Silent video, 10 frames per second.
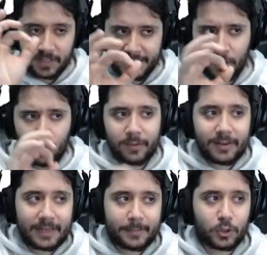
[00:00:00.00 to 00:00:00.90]
en el cual
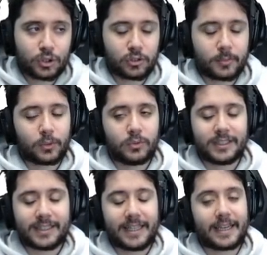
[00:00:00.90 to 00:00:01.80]
hablaremos sobre un
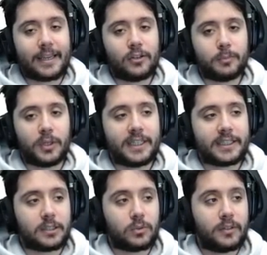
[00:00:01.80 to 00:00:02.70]
detalle que nos pone en
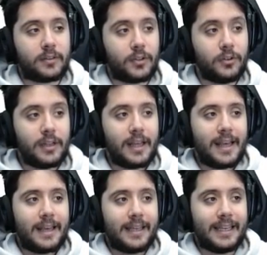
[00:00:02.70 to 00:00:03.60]
esta actualización
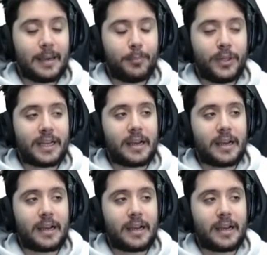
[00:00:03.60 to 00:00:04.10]
y que puede